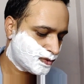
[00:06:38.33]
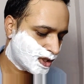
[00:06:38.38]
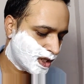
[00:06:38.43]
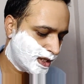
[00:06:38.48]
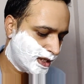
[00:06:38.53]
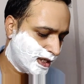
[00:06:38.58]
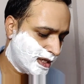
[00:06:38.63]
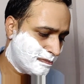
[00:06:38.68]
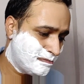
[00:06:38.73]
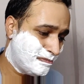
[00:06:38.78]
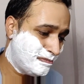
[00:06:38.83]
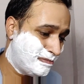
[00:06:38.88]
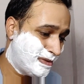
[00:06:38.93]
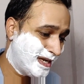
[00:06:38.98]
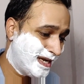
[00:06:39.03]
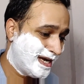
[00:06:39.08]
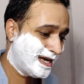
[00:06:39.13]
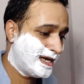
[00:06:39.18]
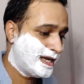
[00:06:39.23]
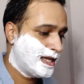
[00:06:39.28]
ठीक है
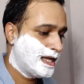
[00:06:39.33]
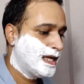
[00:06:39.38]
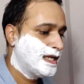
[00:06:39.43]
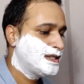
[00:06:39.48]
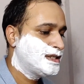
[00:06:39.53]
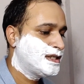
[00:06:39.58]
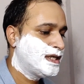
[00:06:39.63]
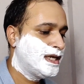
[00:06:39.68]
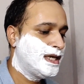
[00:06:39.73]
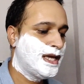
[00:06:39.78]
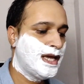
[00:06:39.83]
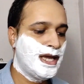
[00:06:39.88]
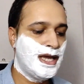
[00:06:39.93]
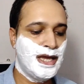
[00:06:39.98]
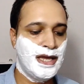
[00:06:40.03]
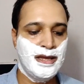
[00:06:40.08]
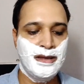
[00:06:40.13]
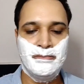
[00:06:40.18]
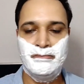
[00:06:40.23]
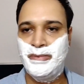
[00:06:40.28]
ब्लेड आज की
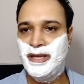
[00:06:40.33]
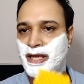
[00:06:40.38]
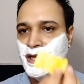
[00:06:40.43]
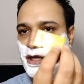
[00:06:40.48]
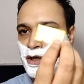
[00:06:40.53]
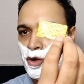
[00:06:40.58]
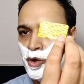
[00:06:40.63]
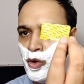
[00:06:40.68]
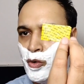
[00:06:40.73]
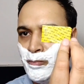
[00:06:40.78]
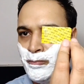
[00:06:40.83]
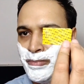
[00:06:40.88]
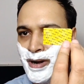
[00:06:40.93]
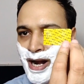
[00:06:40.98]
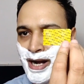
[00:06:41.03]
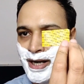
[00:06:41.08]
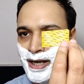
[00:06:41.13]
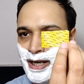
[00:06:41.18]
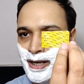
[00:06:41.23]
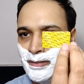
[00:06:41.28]
है बिग क्रोम
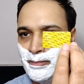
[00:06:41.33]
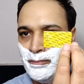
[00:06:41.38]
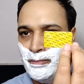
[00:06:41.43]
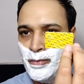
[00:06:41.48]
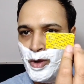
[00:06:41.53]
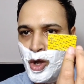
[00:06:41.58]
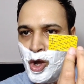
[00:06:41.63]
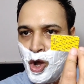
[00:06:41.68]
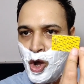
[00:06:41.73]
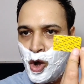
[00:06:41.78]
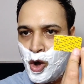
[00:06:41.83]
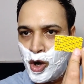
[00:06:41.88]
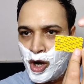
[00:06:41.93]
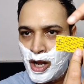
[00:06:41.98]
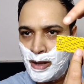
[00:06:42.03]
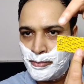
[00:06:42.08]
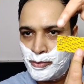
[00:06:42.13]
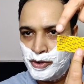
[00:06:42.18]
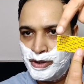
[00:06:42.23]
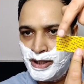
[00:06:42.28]
प्लेटिनम और
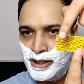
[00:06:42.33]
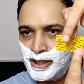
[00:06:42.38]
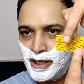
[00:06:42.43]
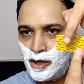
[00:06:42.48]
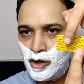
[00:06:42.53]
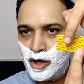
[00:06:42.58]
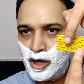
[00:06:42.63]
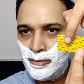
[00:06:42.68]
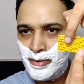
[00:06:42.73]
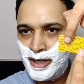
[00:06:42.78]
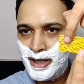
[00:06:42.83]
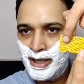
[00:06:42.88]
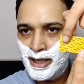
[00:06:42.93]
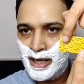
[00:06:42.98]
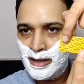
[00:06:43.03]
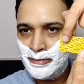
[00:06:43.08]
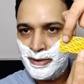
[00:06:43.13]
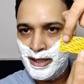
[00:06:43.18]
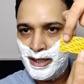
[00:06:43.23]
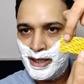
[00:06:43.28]
आपको दिख रहा होगा मैंने
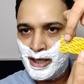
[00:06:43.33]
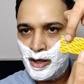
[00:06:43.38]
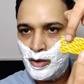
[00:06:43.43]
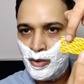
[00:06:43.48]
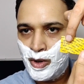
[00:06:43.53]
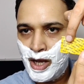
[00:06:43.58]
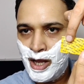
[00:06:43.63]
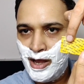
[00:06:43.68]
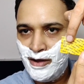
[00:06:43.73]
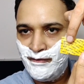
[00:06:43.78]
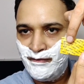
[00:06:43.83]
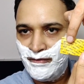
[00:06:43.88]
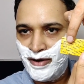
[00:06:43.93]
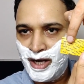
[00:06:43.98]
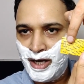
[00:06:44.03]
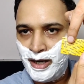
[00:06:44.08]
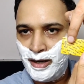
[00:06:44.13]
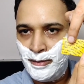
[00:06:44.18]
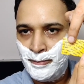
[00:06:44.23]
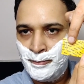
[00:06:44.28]
यहाँ पे लिखा हुआ है
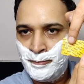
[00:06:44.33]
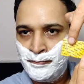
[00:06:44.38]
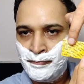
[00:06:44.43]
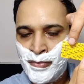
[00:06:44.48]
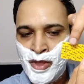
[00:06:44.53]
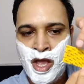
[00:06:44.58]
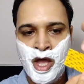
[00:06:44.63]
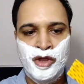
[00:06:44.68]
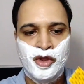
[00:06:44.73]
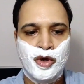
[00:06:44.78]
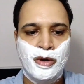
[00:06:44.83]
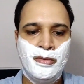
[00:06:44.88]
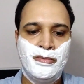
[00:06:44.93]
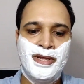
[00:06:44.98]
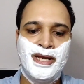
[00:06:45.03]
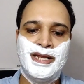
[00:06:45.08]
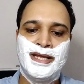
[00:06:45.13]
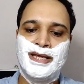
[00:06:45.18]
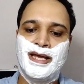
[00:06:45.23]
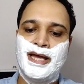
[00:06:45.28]
वन तो अभी
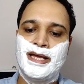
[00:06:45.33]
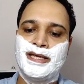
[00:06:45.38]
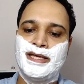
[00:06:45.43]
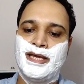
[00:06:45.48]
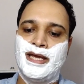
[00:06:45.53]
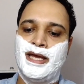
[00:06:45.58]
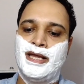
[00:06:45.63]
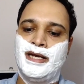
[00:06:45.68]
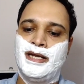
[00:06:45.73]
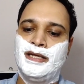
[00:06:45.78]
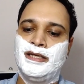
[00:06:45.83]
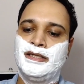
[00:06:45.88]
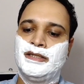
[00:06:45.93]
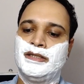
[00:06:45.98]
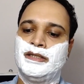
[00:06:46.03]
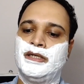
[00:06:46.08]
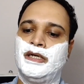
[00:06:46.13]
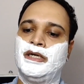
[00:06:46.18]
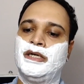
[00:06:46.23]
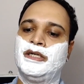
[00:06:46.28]
मैंने क्या किया है
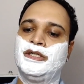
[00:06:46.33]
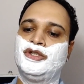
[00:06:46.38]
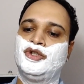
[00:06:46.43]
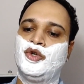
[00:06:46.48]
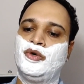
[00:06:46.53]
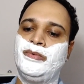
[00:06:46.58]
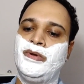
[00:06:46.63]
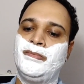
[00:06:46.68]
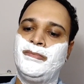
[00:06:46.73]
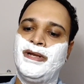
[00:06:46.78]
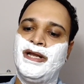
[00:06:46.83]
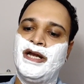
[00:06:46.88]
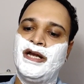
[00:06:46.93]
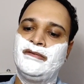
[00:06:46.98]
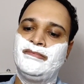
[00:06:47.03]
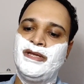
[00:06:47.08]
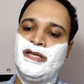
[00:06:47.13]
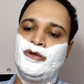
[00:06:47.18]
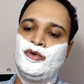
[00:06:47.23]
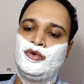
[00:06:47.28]
ना जो भी ब्लेड
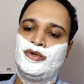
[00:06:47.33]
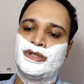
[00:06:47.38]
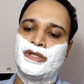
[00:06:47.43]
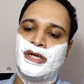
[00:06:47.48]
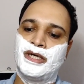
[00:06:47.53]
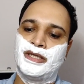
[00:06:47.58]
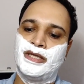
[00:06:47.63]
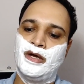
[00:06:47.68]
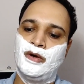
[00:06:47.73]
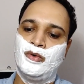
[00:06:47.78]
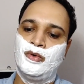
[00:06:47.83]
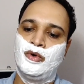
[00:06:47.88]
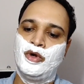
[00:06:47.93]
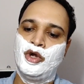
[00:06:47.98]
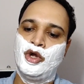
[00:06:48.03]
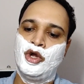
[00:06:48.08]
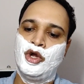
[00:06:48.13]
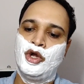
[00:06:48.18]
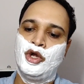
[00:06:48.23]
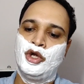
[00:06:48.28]
में यूज़ करता
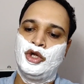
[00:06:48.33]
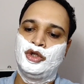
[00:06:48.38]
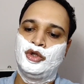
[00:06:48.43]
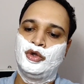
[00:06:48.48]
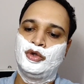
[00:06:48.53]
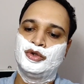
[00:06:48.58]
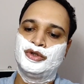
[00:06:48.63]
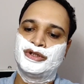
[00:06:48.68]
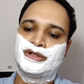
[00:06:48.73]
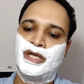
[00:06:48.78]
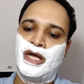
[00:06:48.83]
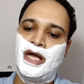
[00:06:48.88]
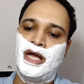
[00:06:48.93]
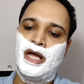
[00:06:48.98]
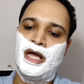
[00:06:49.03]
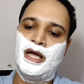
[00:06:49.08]
हूँ तो उसका